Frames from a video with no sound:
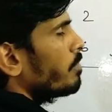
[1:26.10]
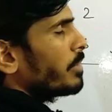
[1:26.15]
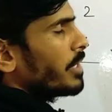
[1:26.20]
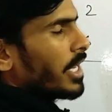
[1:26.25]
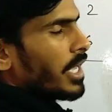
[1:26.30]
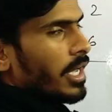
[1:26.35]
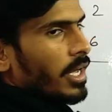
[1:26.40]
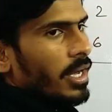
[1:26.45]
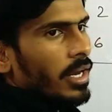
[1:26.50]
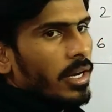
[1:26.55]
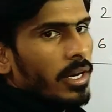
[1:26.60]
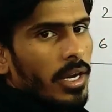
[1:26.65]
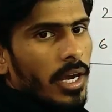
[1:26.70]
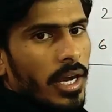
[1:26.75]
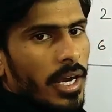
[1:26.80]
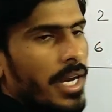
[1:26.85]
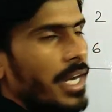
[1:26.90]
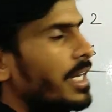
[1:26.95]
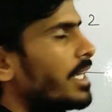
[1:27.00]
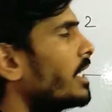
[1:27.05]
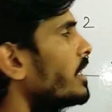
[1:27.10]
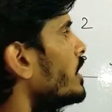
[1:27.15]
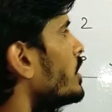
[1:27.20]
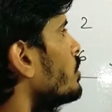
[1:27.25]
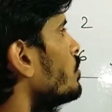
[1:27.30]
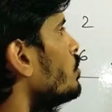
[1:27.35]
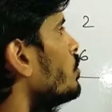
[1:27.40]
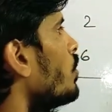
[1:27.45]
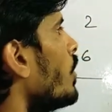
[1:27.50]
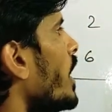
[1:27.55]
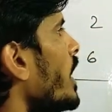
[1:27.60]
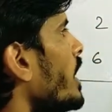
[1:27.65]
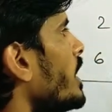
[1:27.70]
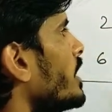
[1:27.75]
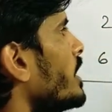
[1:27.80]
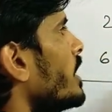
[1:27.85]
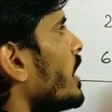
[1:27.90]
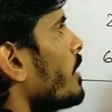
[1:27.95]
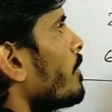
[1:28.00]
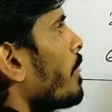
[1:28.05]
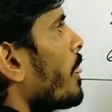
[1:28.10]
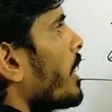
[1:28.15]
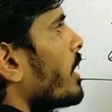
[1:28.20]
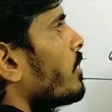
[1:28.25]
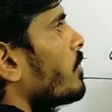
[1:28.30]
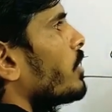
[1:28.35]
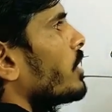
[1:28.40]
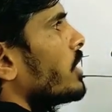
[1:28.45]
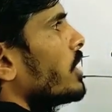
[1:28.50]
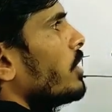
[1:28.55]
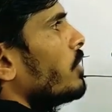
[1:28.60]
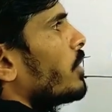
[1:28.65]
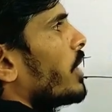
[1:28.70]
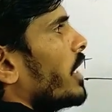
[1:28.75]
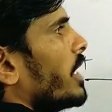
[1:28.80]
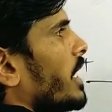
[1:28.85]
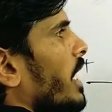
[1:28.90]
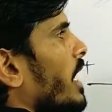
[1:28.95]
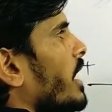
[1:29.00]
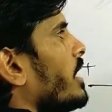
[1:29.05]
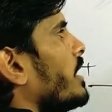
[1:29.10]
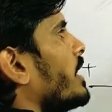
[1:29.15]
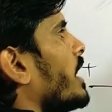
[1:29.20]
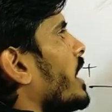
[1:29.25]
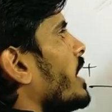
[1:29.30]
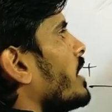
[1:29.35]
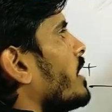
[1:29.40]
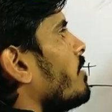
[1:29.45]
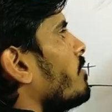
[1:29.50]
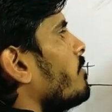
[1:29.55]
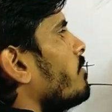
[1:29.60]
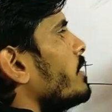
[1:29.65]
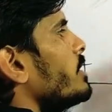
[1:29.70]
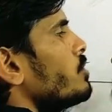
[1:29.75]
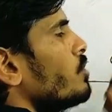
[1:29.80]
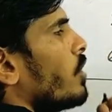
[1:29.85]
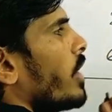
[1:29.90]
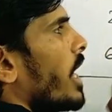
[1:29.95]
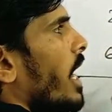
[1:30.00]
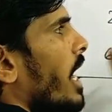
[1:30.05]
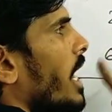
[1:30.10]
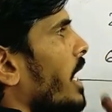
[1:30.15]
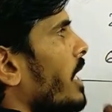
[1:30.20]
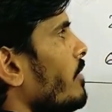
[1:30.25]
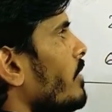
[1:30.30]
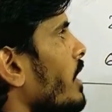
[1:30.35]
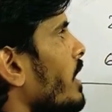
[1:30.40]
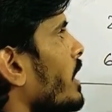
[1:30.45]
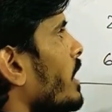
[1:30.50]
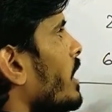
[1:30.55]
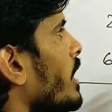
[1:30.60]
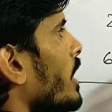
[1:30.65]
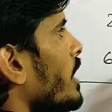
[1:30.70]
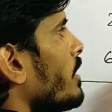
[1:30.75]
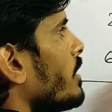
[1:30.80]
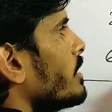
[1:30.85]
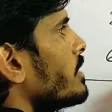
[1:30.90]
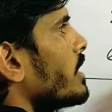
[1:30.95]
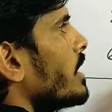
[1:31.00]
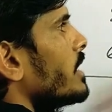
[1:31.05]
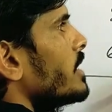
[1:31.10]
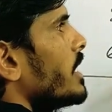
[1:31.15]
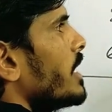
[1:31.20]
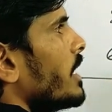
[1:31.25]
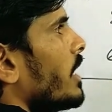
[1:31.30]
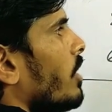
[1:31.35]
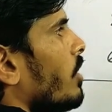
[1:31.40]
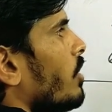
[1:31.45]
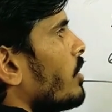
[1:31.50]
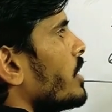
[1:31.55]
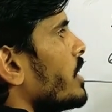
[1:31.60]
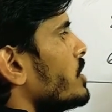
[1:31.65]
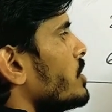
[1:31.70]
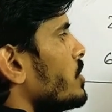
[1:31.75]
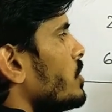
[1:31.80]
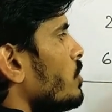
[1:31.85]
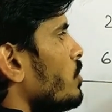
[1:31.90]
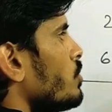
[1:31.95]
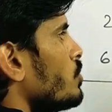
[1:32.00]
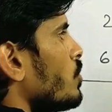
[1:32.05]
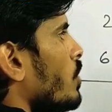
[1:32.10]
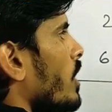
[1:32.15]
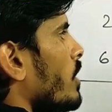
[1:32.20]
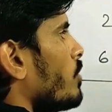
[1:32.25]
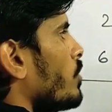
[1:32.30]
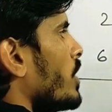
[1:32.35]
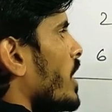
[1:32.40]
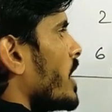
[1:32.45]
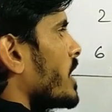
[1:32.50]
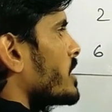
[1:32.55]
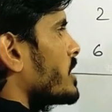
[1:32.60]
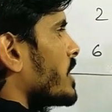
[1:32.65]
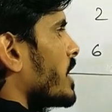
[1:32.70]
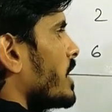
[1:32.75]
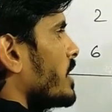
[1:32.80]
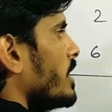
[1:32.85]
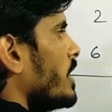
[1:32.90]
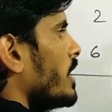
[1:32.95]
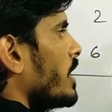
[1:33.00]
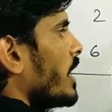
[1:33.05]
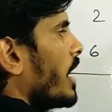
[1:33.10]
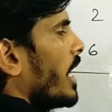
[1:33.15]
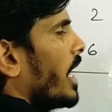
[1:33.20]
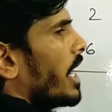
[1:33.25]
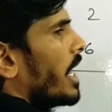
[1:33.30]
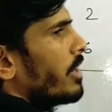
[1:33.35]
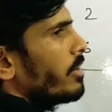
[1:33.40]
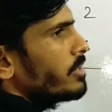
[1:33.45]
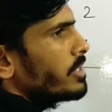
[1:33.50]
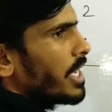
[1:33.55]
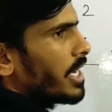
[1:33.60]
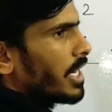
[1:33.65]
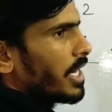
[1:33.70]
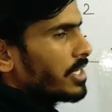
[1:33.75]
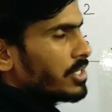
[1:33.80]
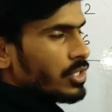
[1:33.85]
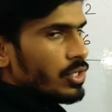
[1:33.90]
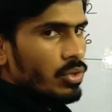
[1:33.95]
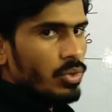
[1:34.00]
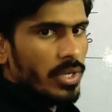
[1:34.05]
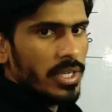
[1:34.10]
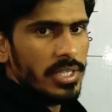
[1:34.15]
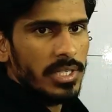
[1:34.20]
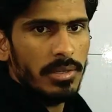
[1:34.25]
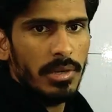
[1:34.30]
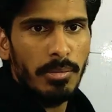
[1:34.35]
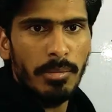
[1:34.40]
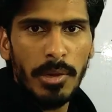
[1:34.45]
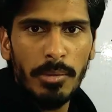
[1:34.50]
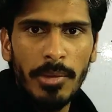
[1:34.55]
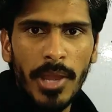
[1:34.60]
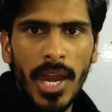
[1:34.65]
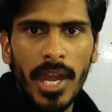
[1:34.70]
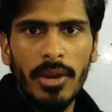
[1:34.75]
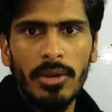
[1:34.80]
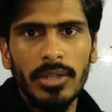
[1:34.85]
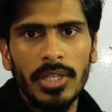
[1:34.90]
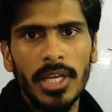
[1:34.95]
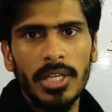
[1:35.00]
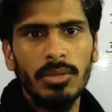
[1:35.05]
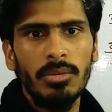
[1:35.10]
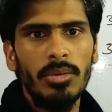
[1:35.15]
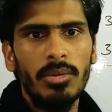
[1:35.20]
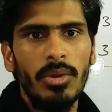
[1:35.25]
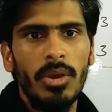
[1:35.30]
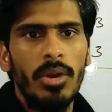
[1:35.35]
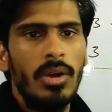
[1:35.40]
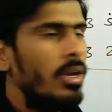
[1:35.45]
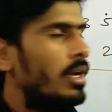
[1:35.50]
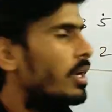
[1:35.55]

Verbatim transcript: को अपने एट के अंदर टू को एड किया तो कितने हो गए टेन टेन का वन जो है आगे वाले के कैरी पे चला जाएगा और ये जीरो जो है वो नेक्स्ट के अंदर एड हो जाएगा जीरो किसी नंबर में एड होता है तो वो